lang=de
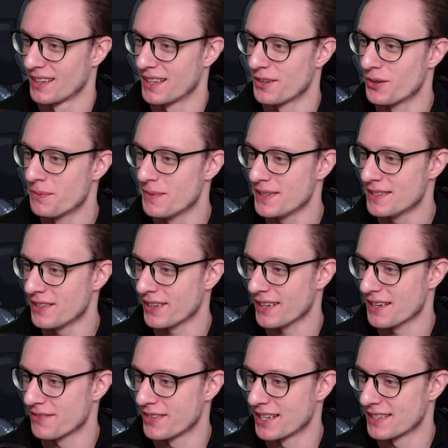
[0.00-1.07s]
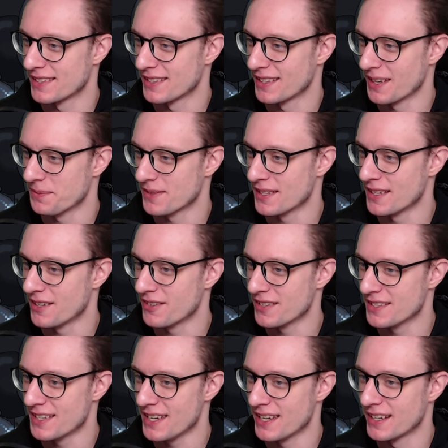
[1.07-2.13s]
Da oben ist doch irgendwas. Ich habe es genau
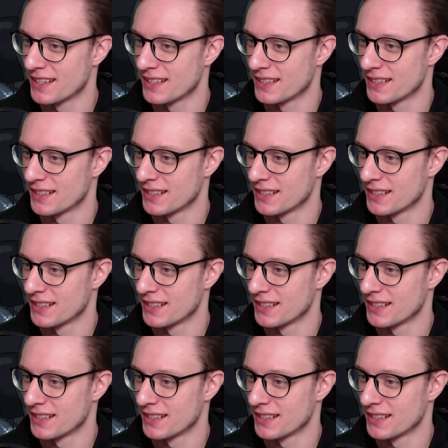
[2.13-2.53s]
gesehen.